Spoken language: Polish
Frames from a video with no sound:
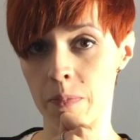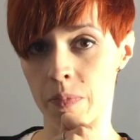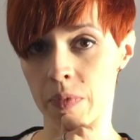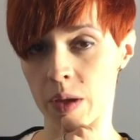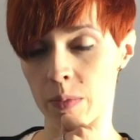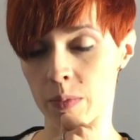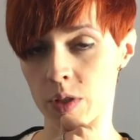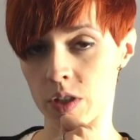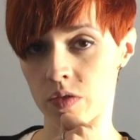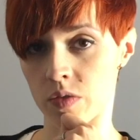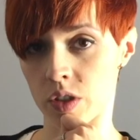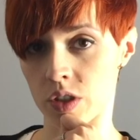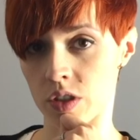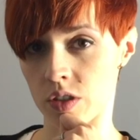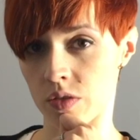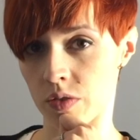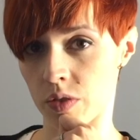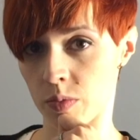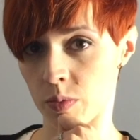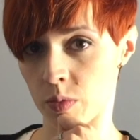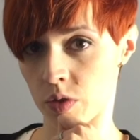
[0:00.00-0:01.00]
Tam jest
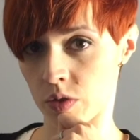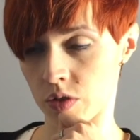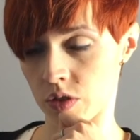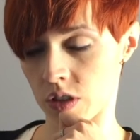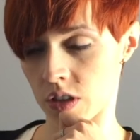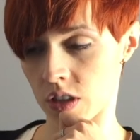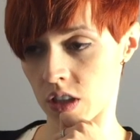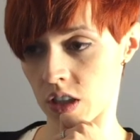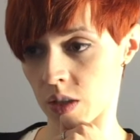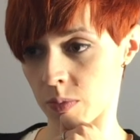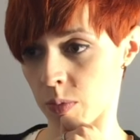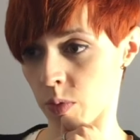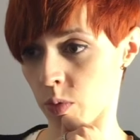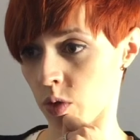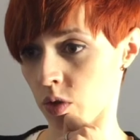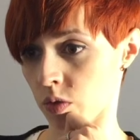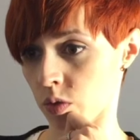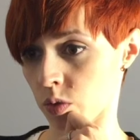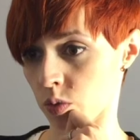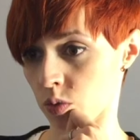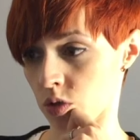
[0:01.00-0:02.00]
właśnie film o śniadaniach
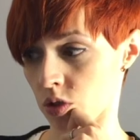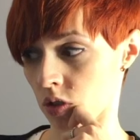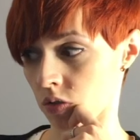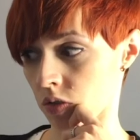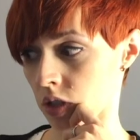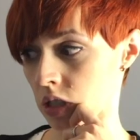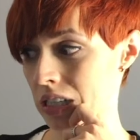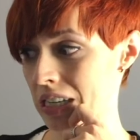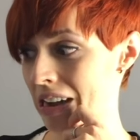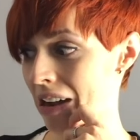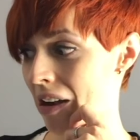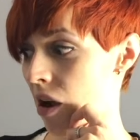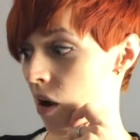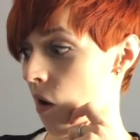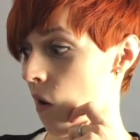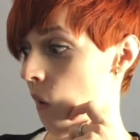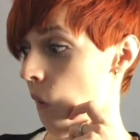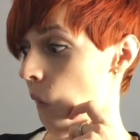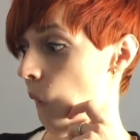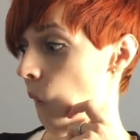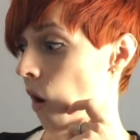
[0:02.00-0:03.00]
białkowo-tłuszczowych.
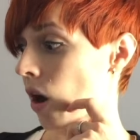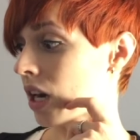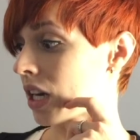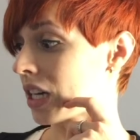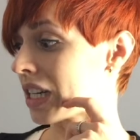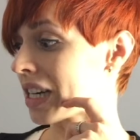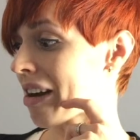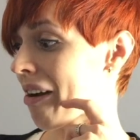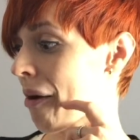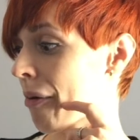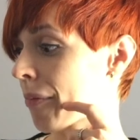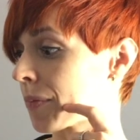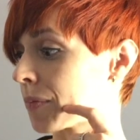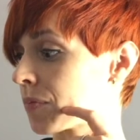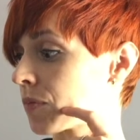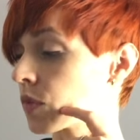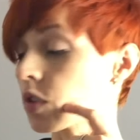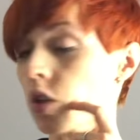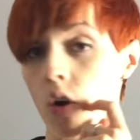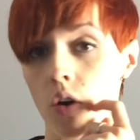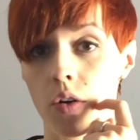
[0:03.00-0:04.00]

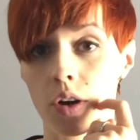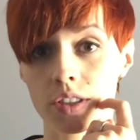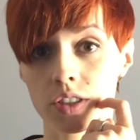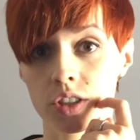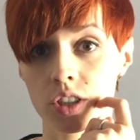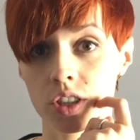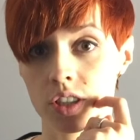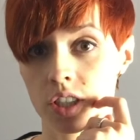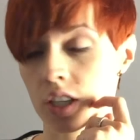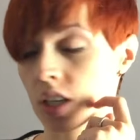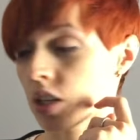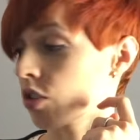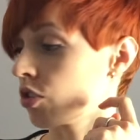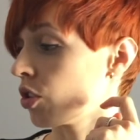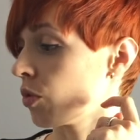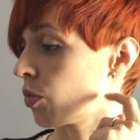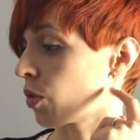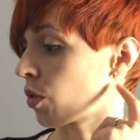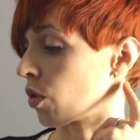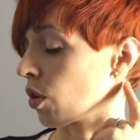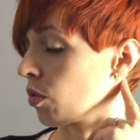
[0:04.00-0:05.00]
Um, no, a dzisiaj takiego
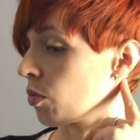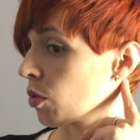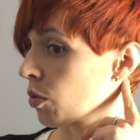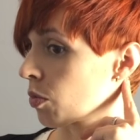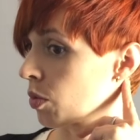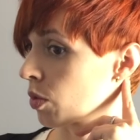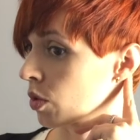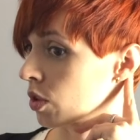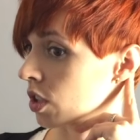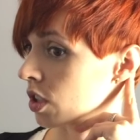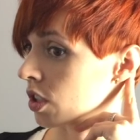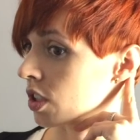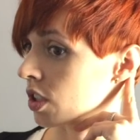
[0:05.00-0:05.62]
nie było, bo były na